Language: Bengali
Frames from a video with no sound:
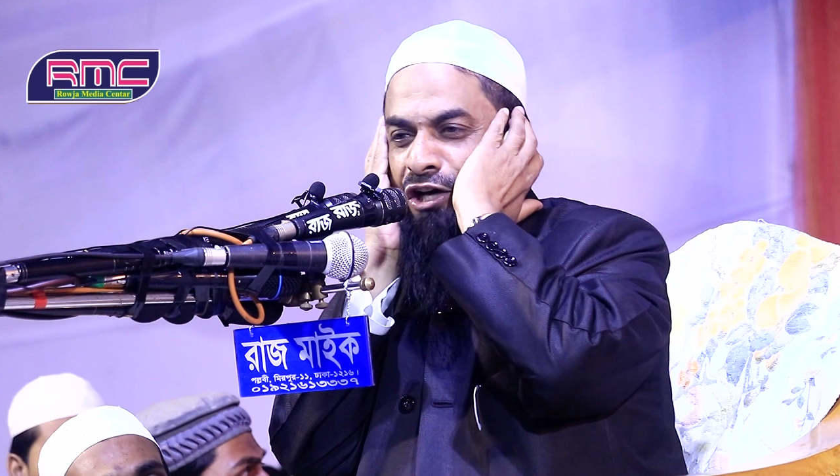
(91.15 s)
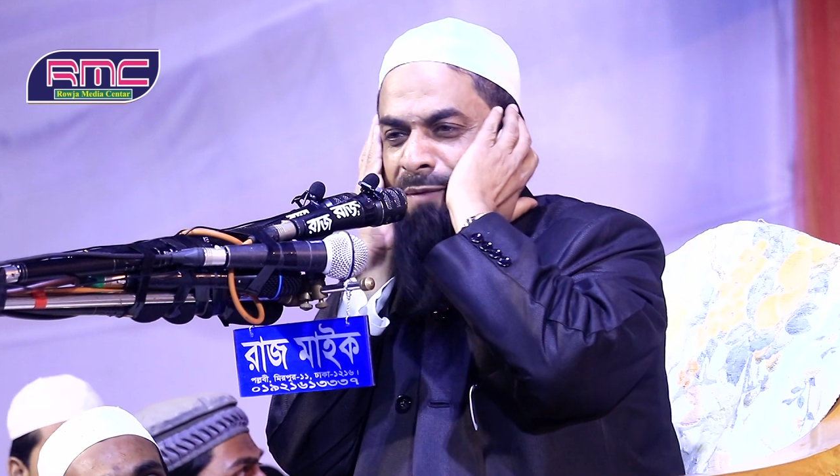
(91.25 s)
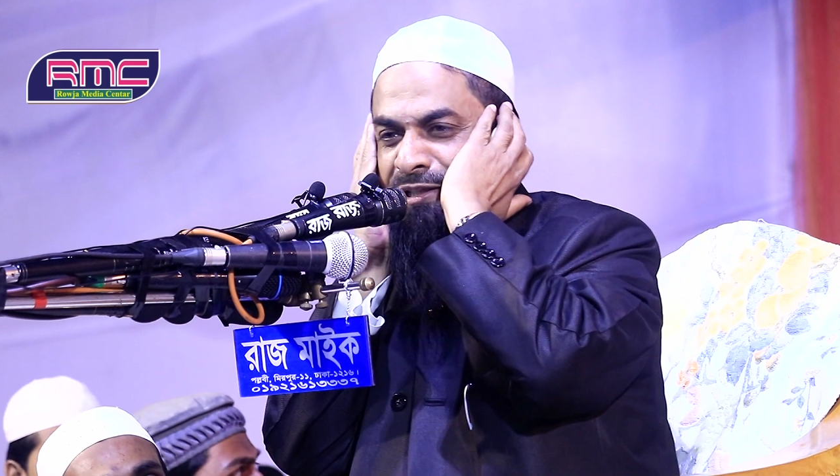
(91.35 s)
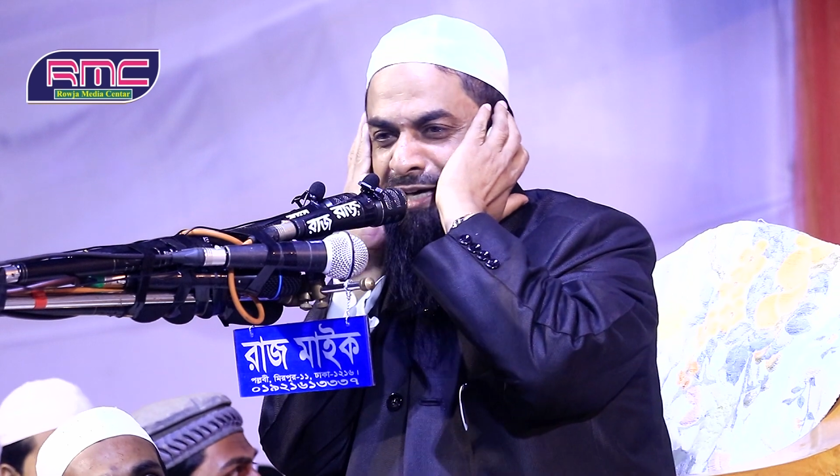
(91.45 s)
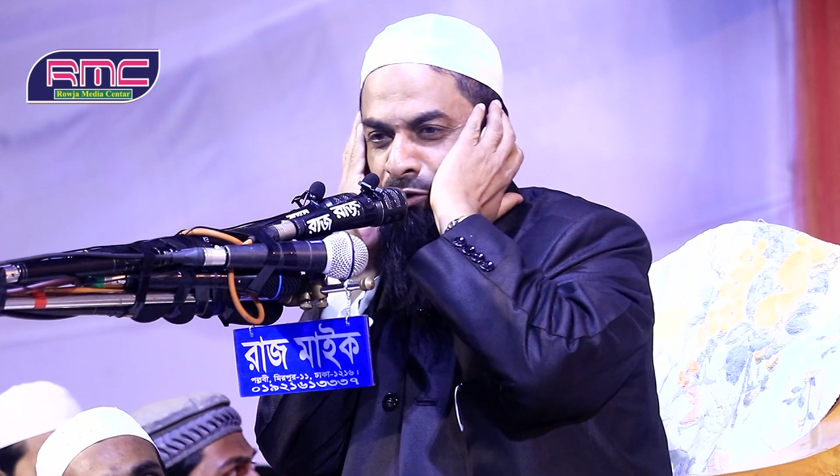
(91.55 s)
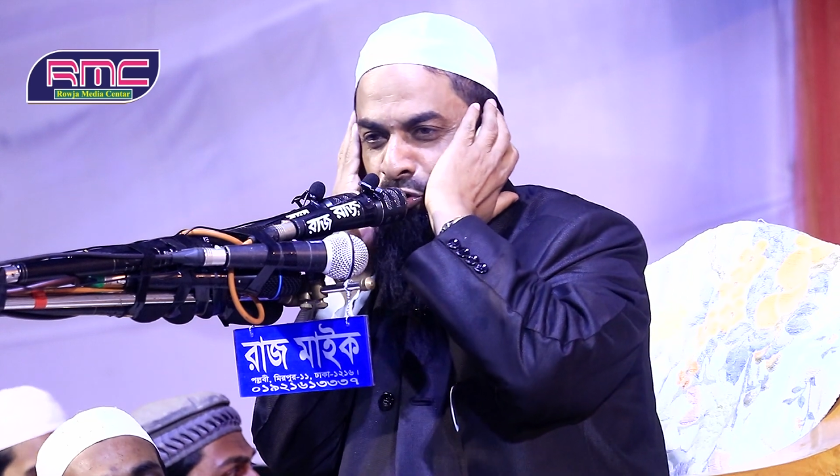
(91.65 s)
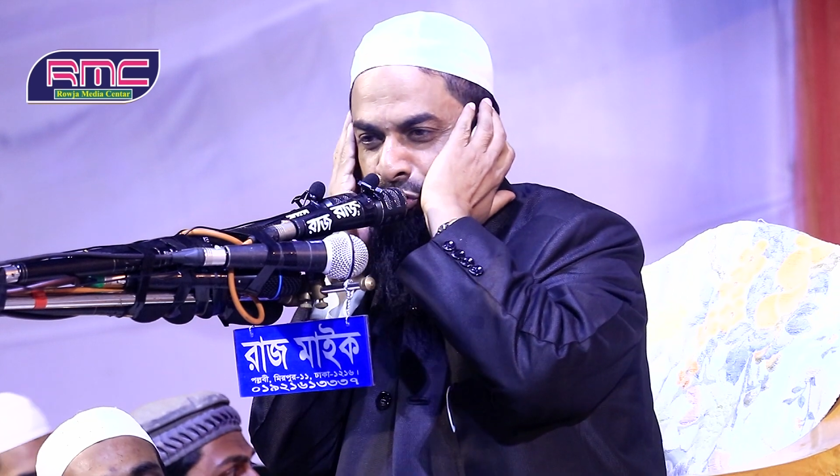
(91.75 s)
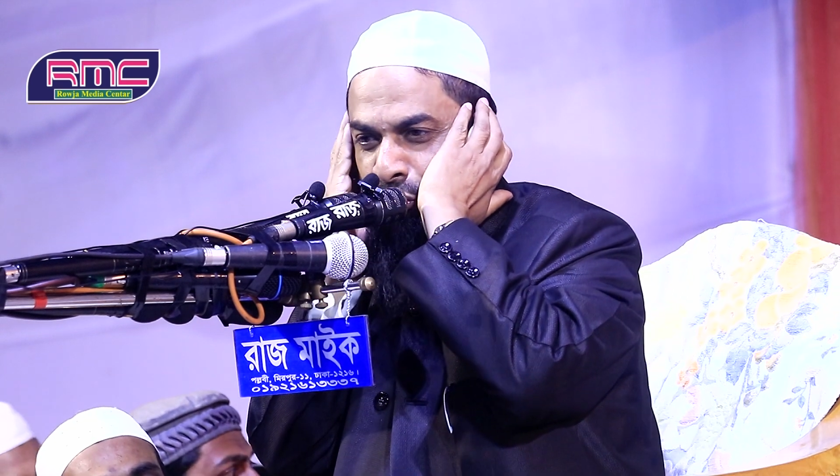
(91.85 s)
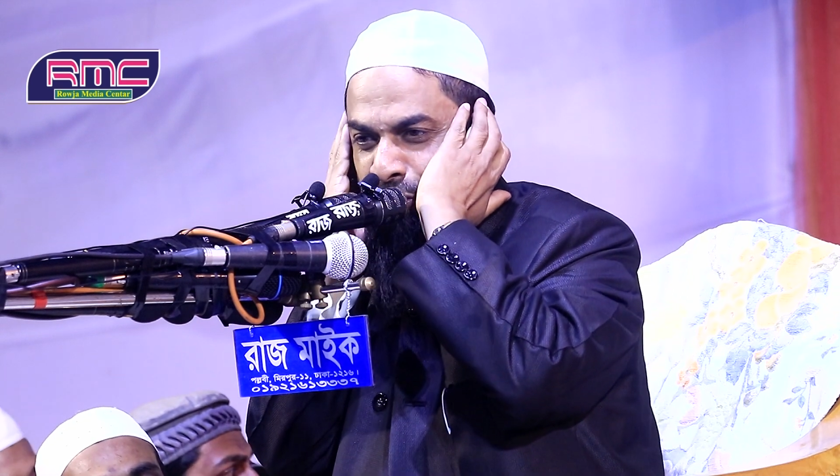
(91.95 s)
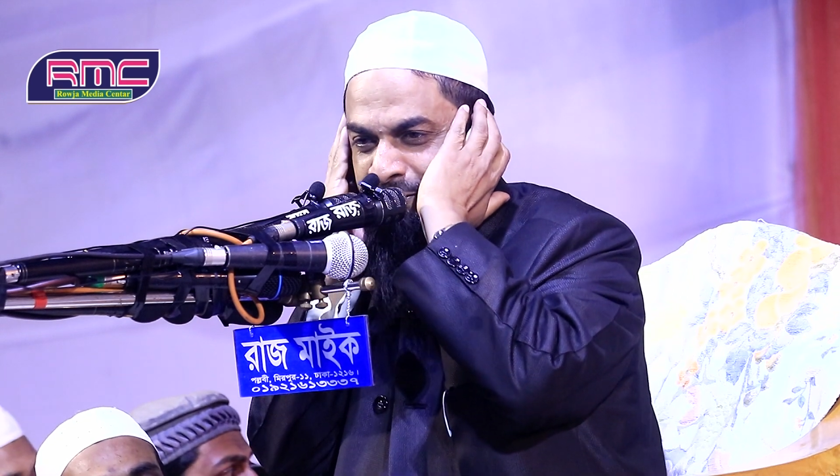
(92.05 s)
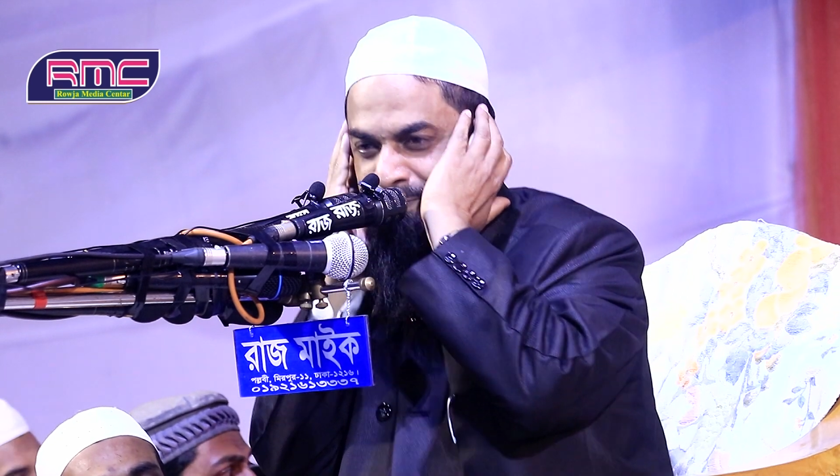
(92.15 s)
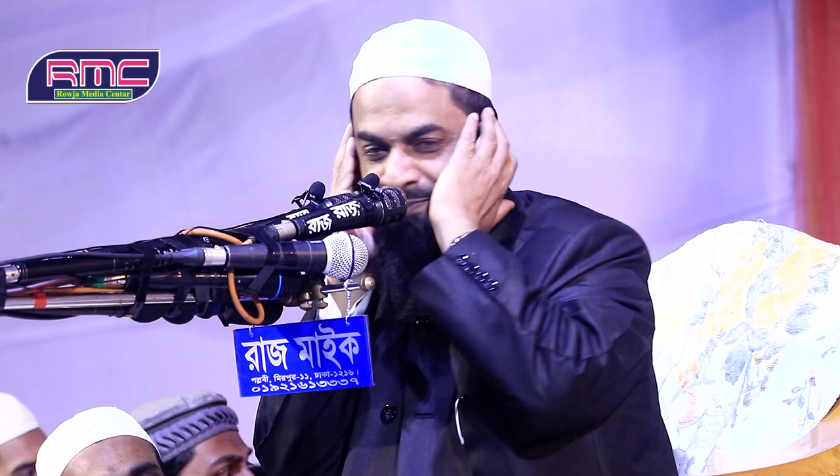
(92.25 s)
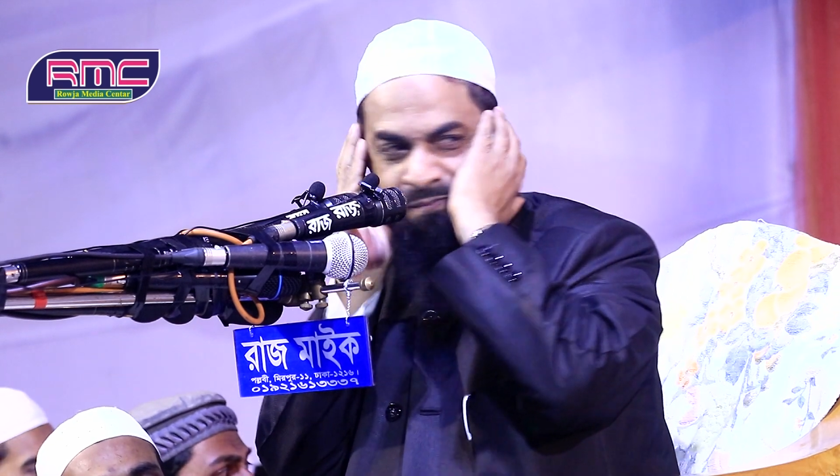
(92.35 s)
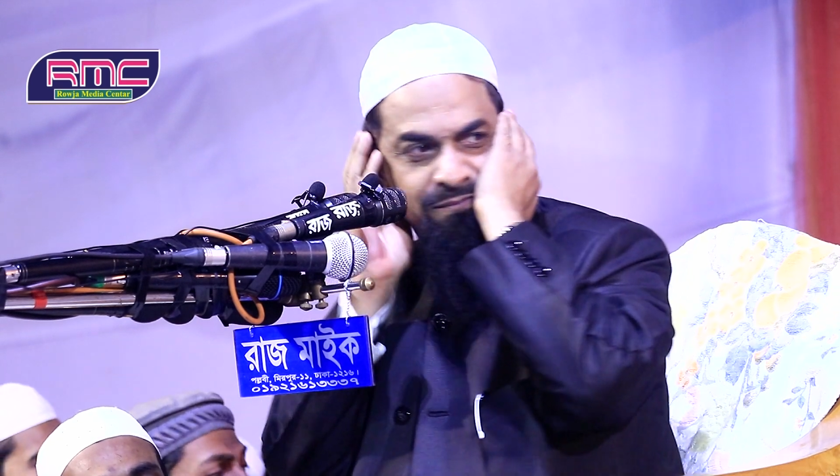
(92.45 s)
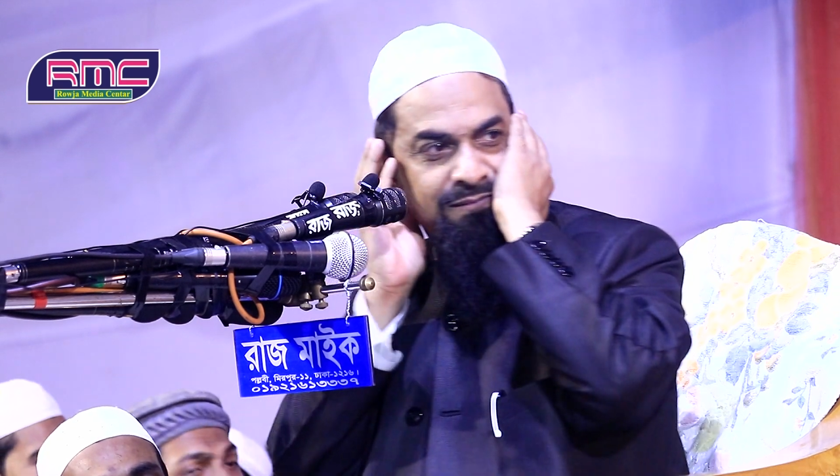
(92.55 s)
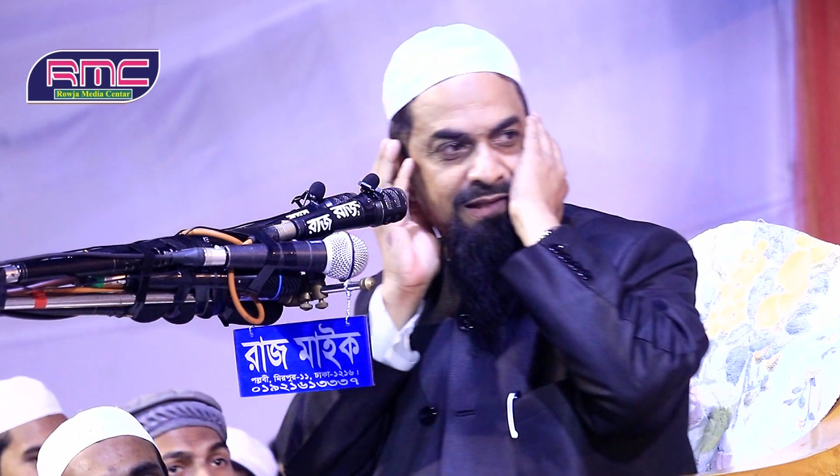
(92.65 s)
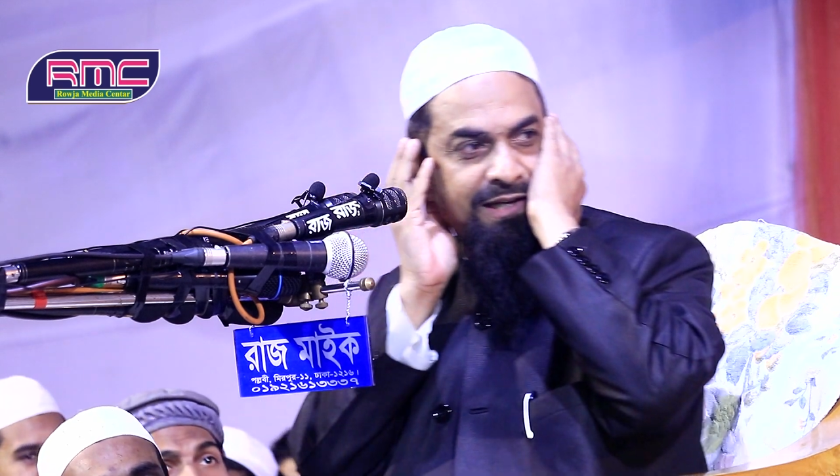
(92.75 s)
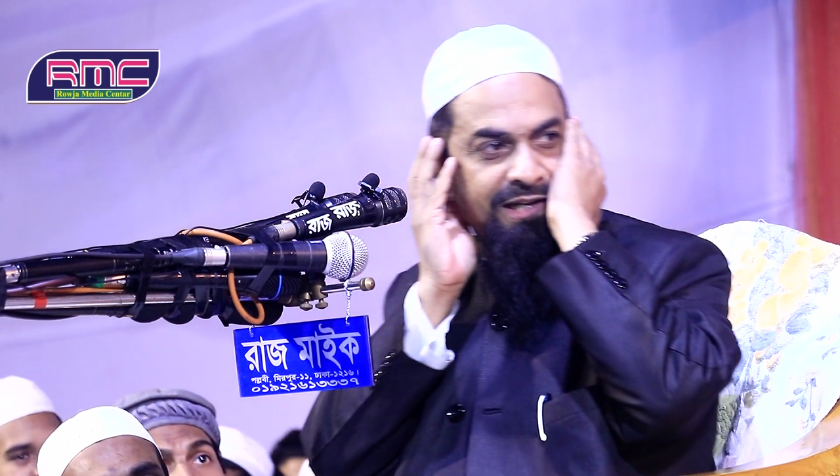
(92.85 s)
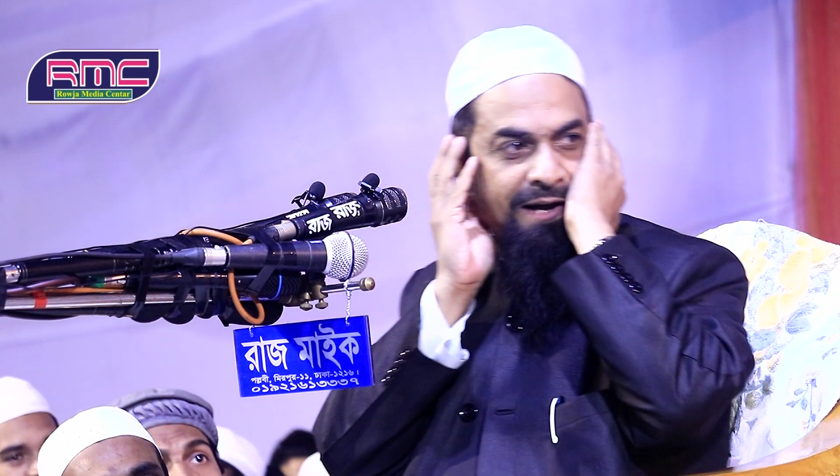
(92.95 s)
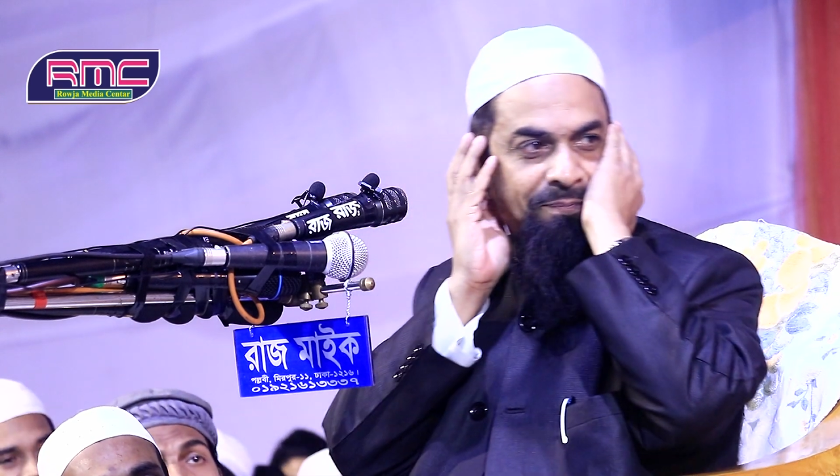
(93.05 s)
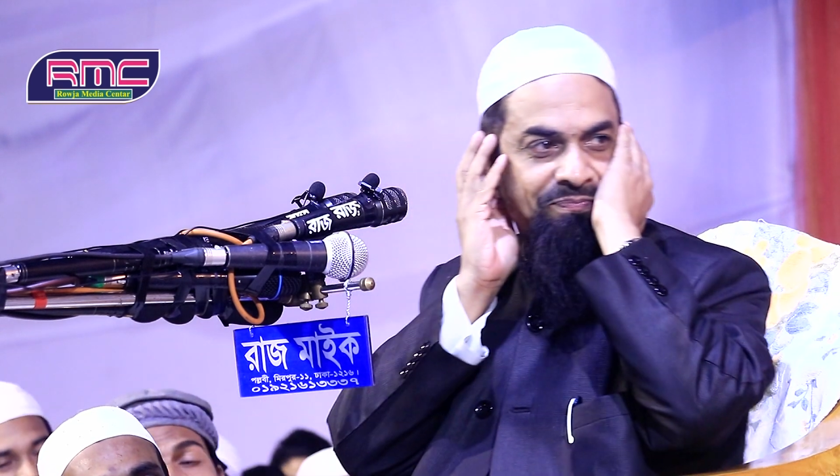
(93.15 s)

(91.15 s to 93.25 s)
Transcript: ক্ষমতার উৎস দেখি না